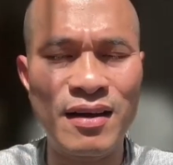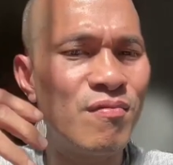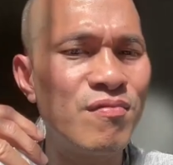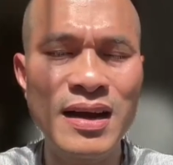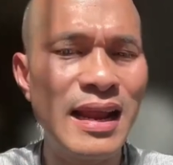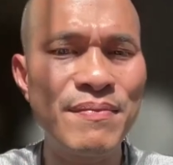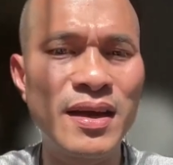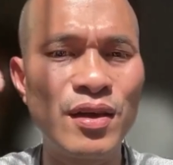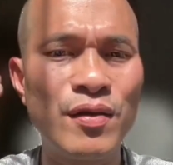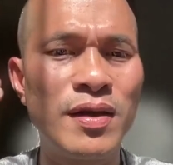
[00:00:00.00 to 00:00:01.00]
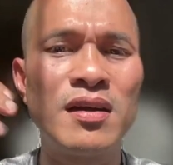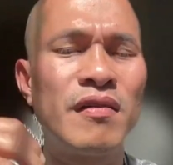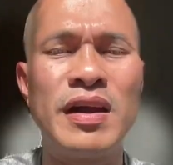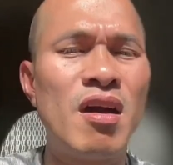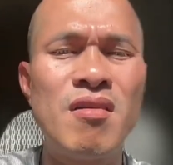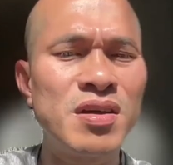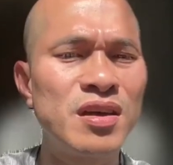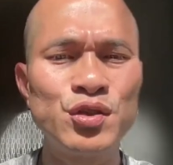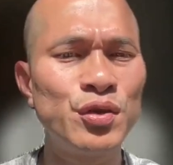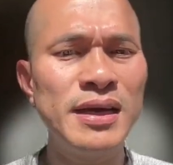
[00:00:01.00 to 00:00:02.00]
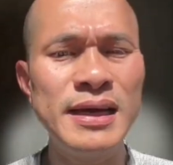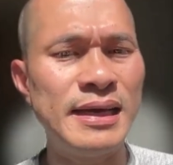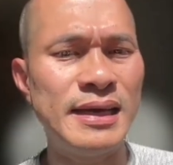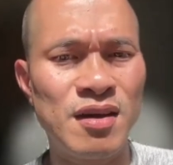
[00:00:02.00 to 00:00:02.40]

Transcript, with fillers: nó không cần làm những cái chuyện đó đó là nó không cần suy nghĩ